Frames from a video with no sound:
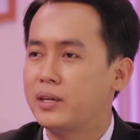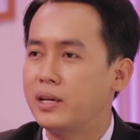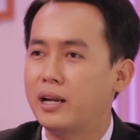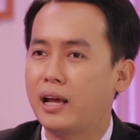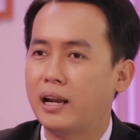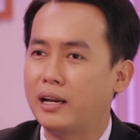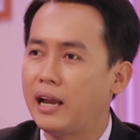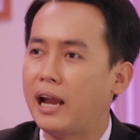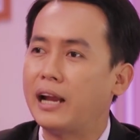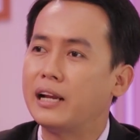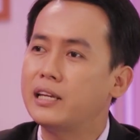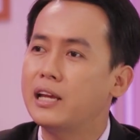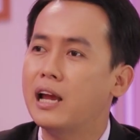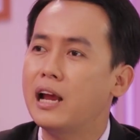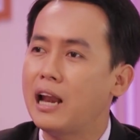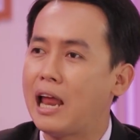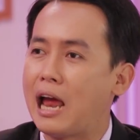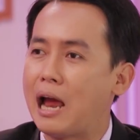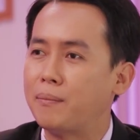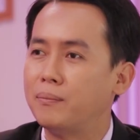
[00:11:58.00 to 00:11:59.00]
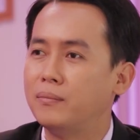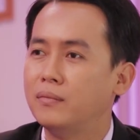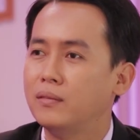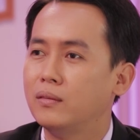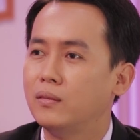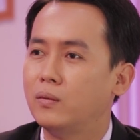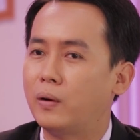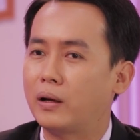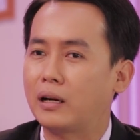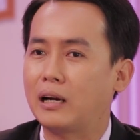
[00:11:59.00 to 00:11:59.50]
cho nên ảnh hạn chế làm,
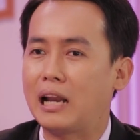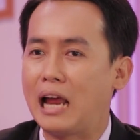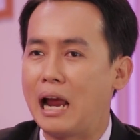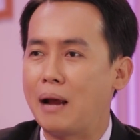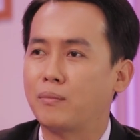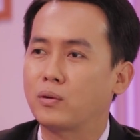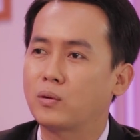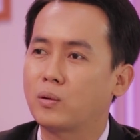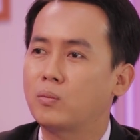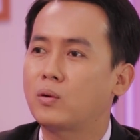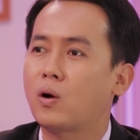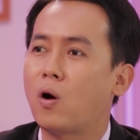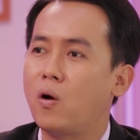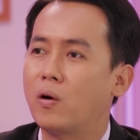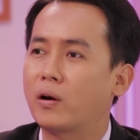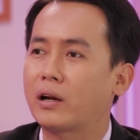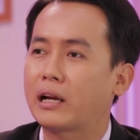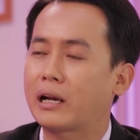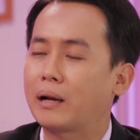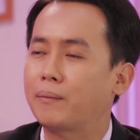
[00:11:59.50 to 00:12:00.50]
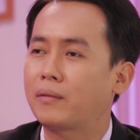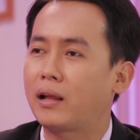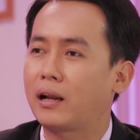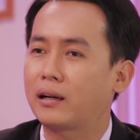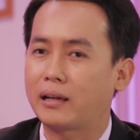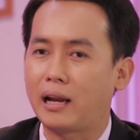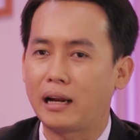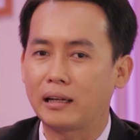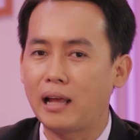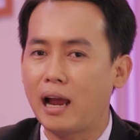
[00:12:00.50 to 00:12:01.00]
hoặc làm nó cũng còn cái cảm
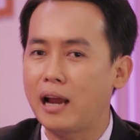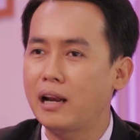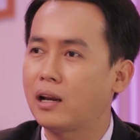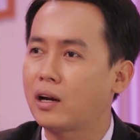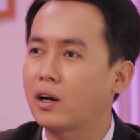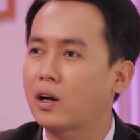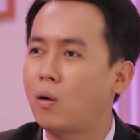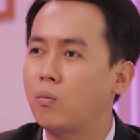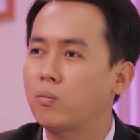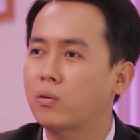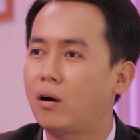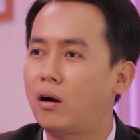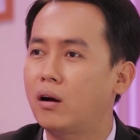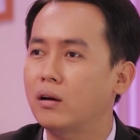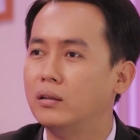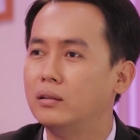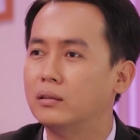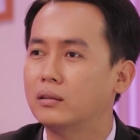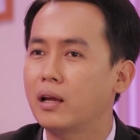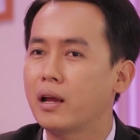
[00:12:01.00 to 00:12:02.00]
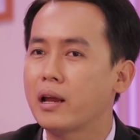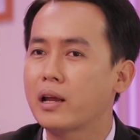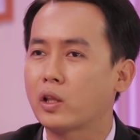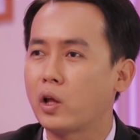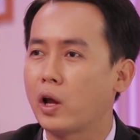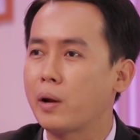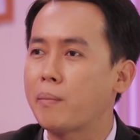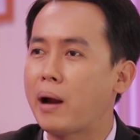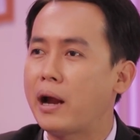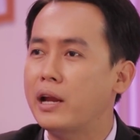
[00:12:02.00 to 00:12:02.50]
trạng thái là nó không có được
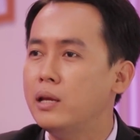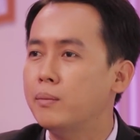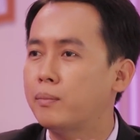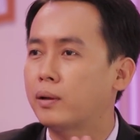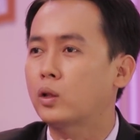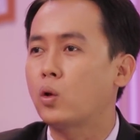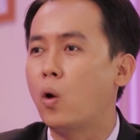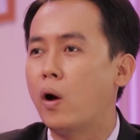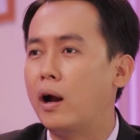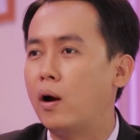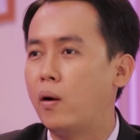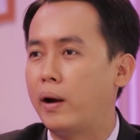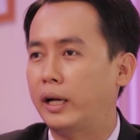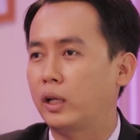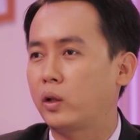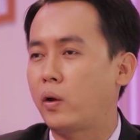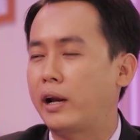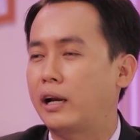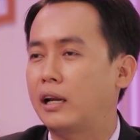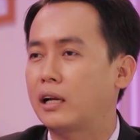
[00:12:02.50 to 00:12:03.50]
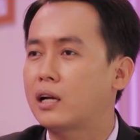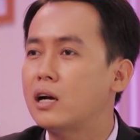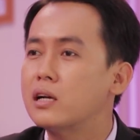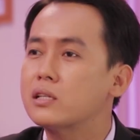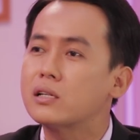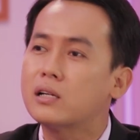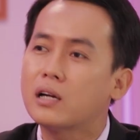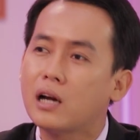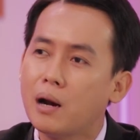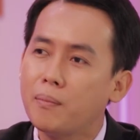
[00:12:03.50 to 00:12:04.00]
thoải mái, nhưng nó thuần hoàn toàn là
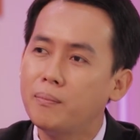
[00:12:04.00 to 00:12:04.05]
cơ xương